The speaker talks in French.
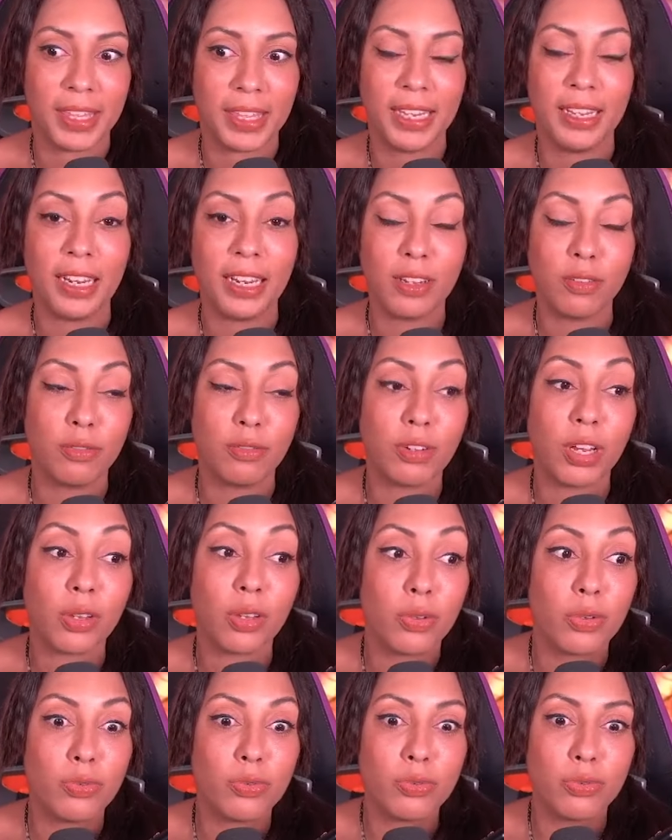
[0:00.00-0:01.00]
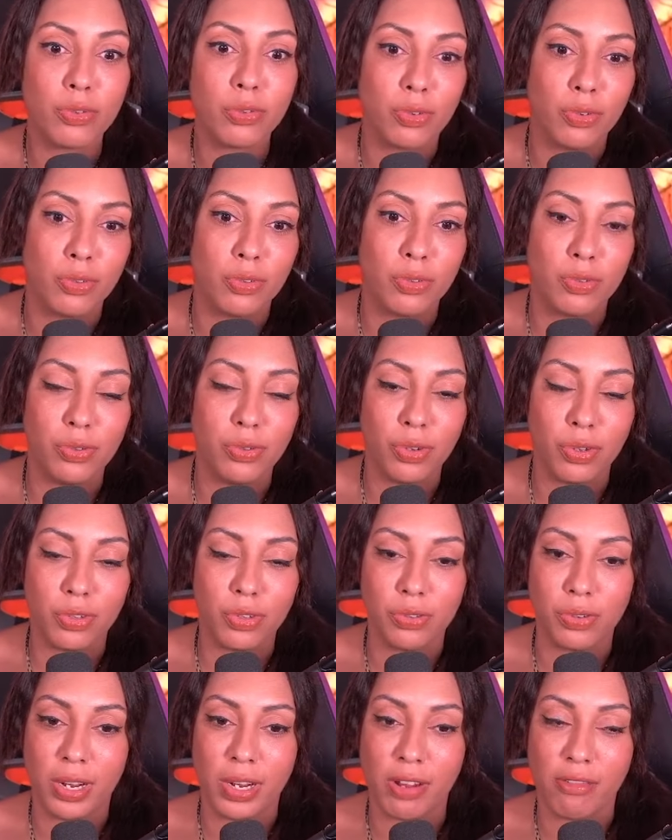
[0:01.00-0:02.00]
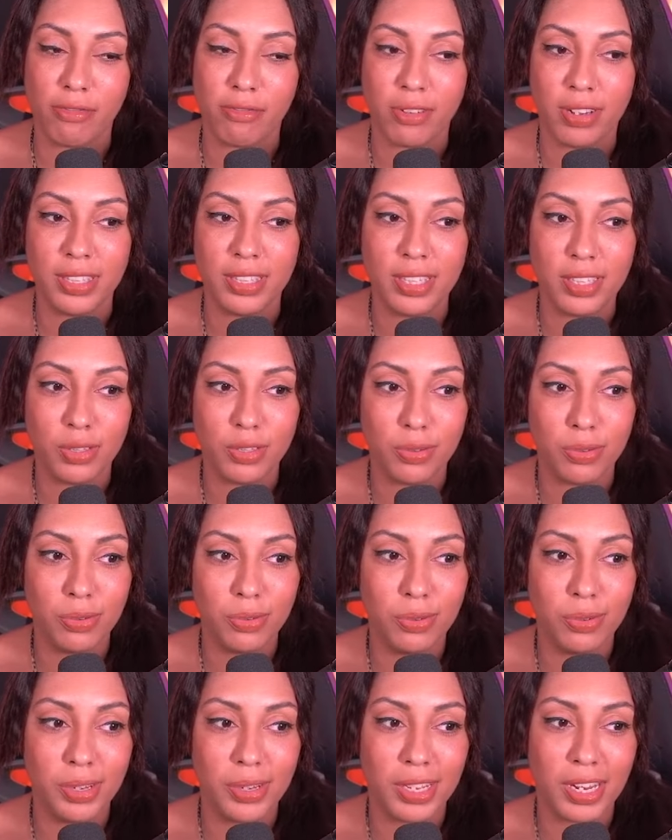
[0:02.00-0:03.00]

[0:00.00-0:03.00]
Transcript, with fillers: Et là, de voir que tout se clôture, je suis à la fois déçue